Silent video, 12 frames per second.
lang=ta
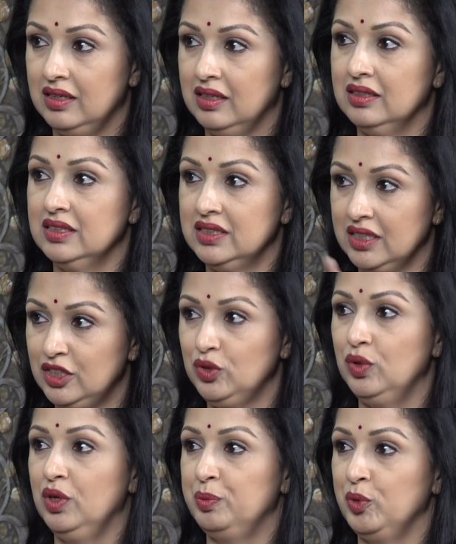நாங்கள்
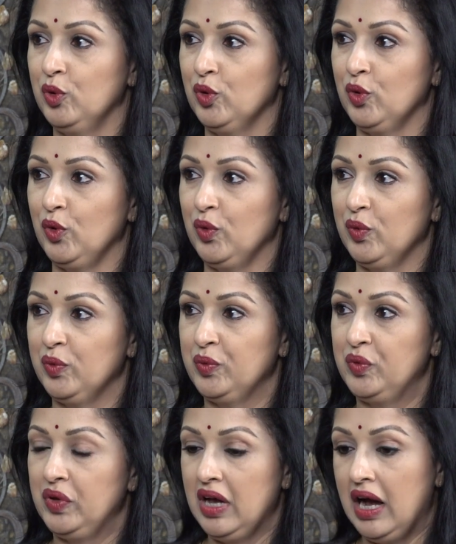செட்டுக்குள்ளே போனோம்
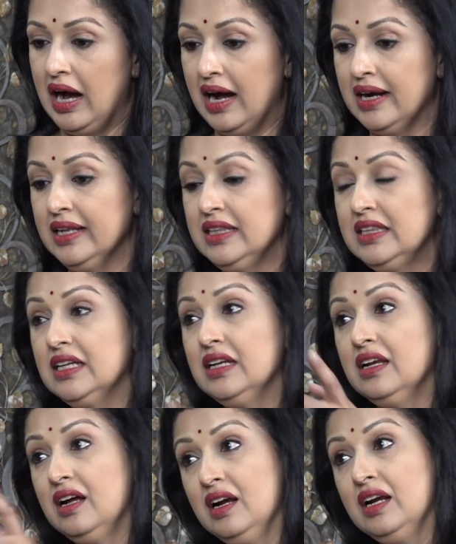அடுத்த
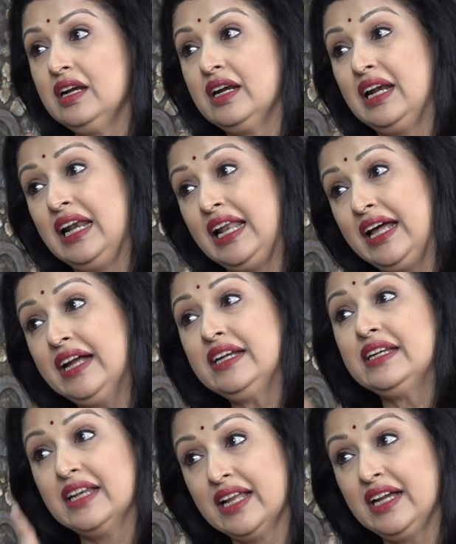நாள்
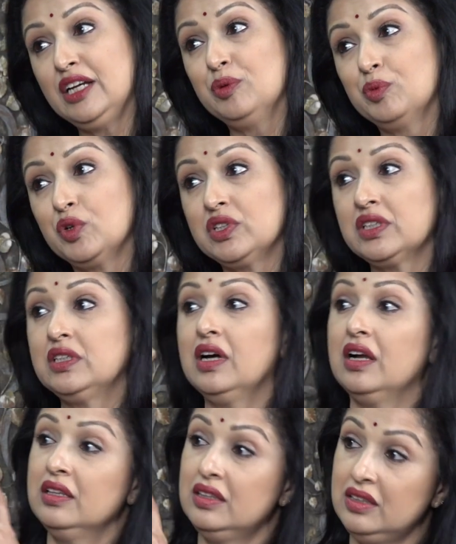லேட் நைட் முடிச்சுட்டு
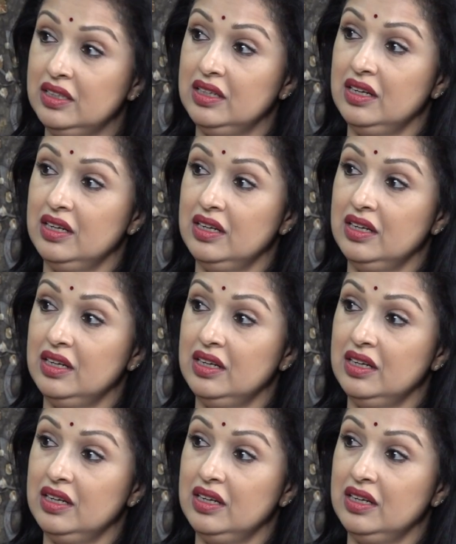அடுத்த